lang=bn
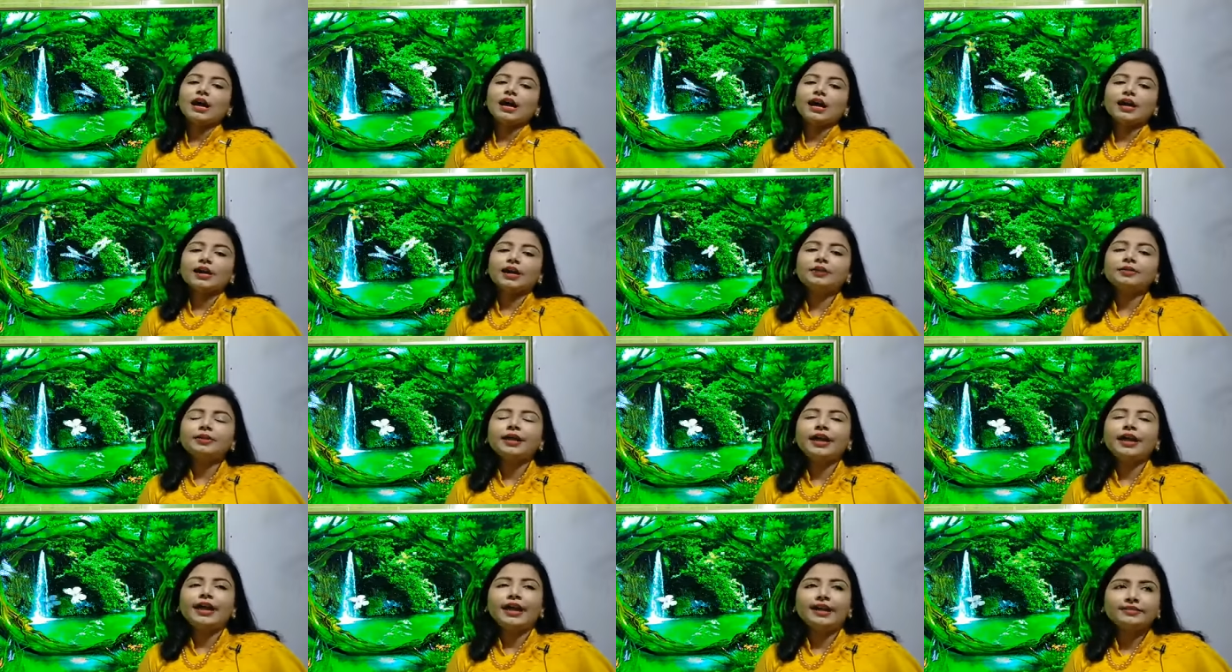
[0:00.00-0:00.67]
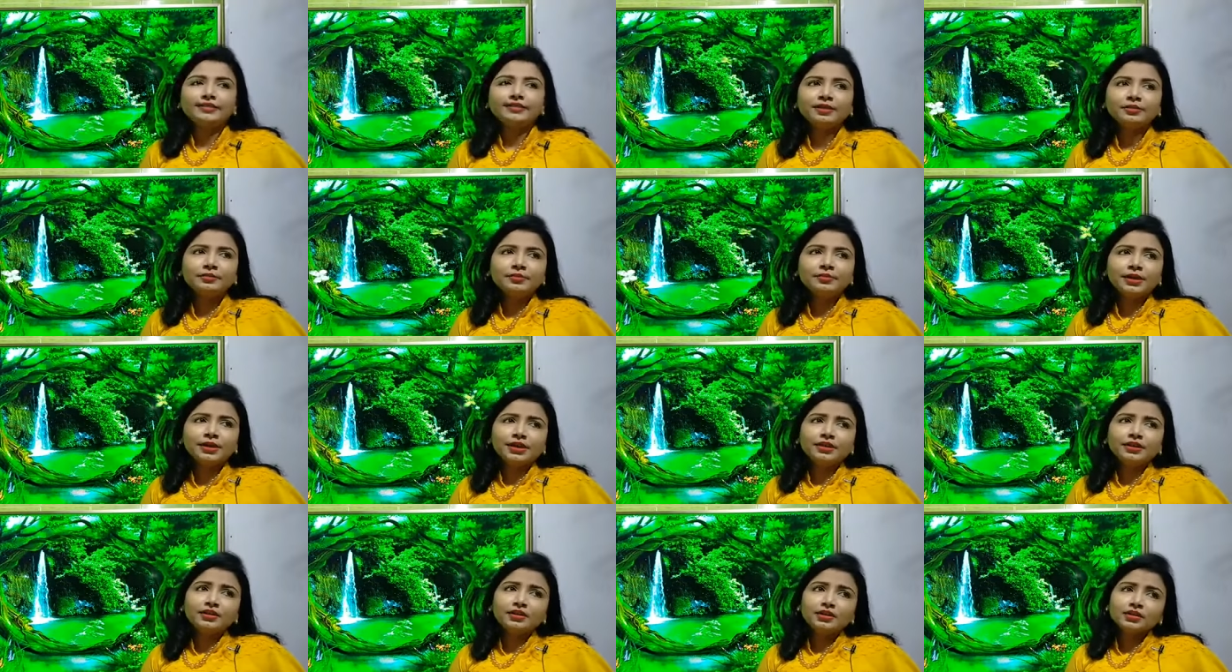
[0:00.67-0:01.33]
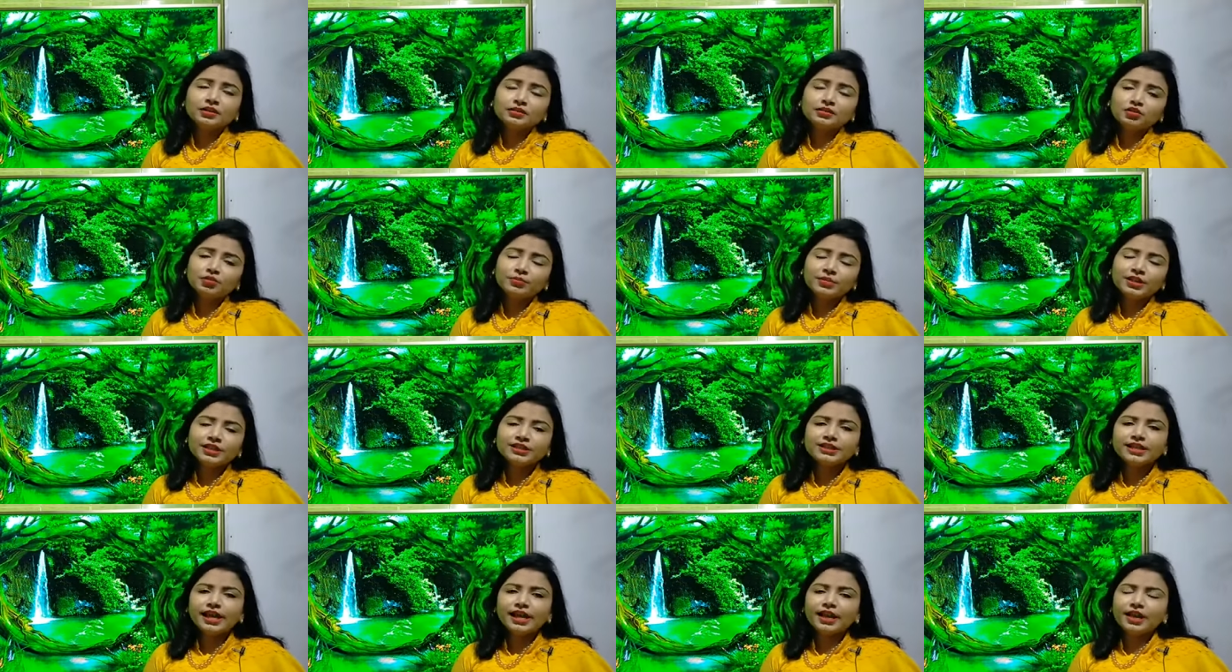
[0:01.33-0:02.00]
আর অ্যাসাইনমেন্ট তোমরা
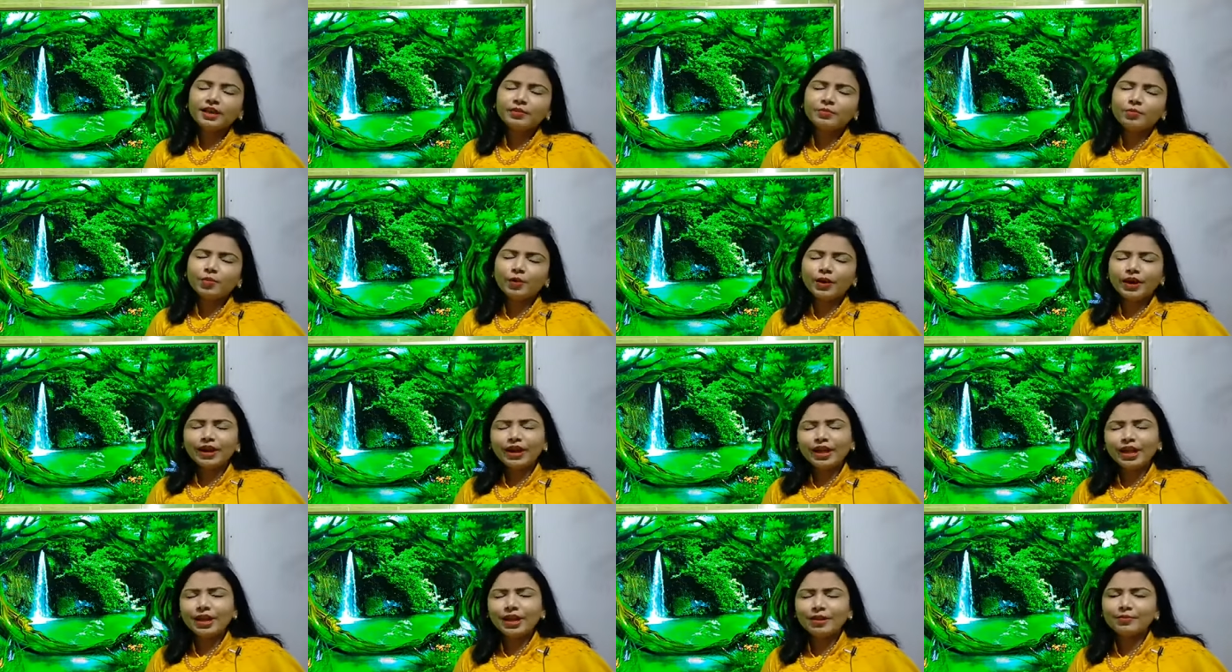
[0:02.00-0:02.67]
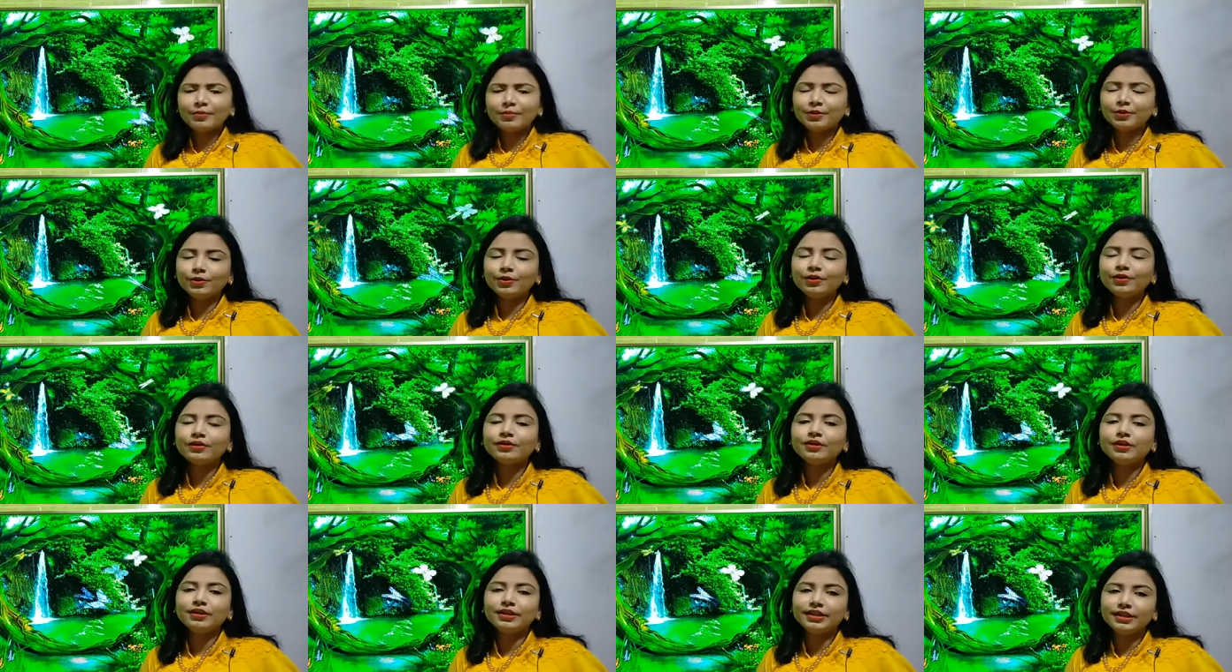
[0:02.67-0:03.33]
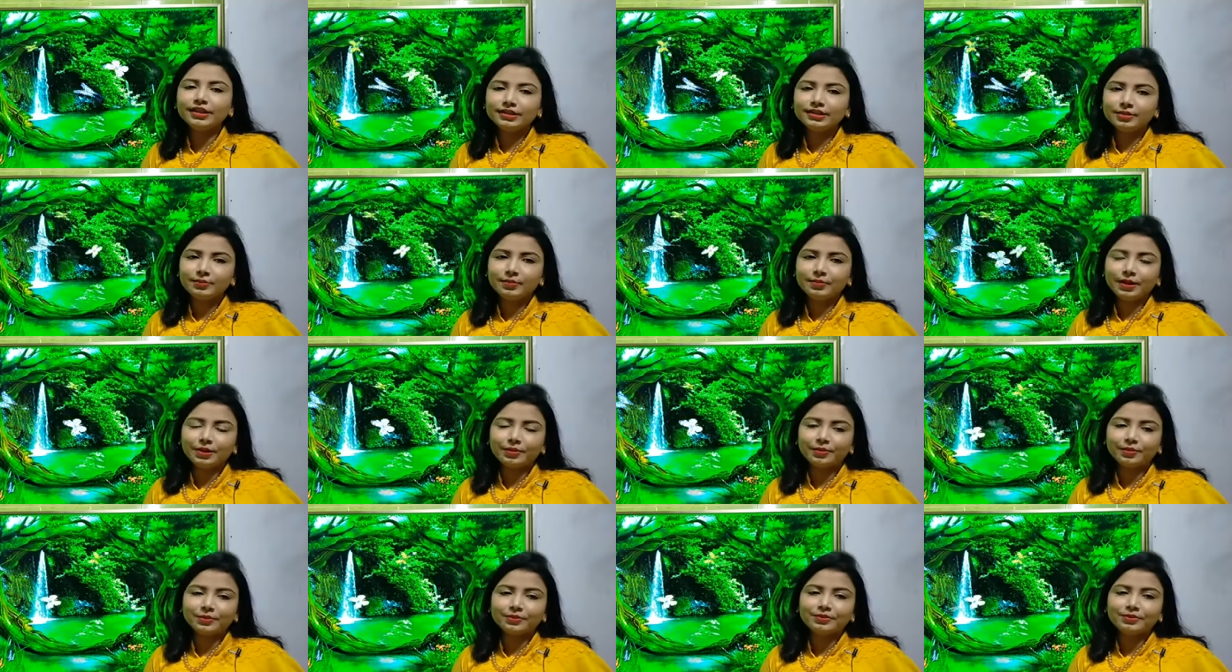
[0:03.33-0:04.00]
চাইলে বইয়ের হেল্প নিয়েও লিখতে
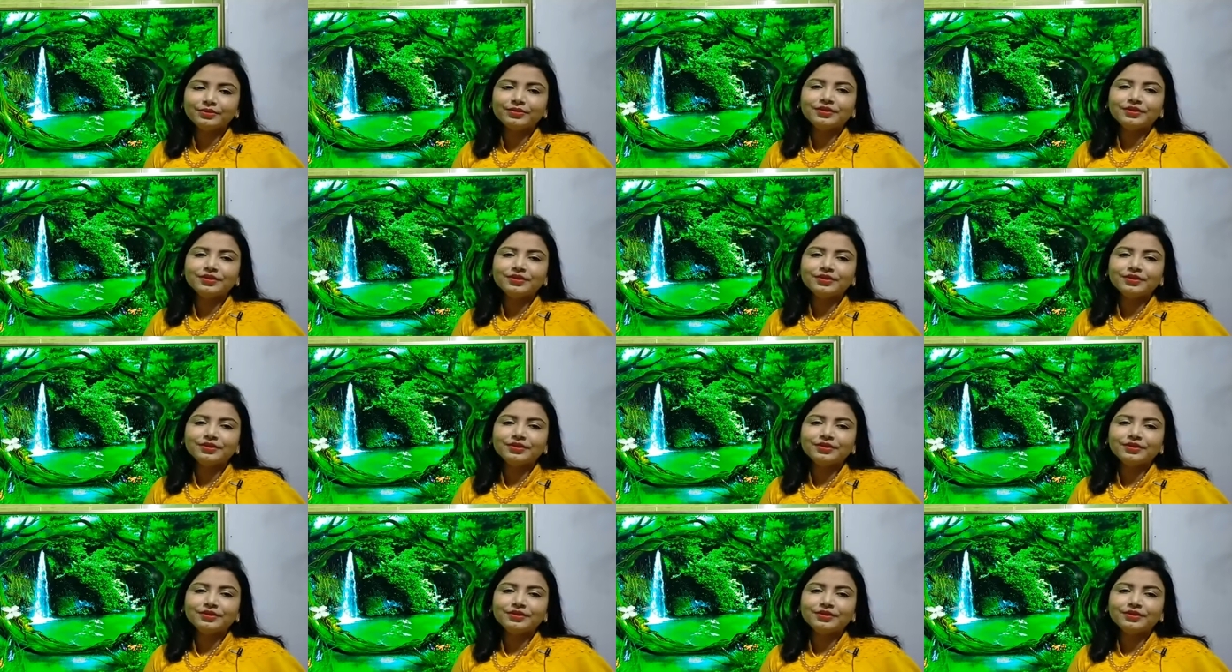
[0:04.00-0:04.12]
পারো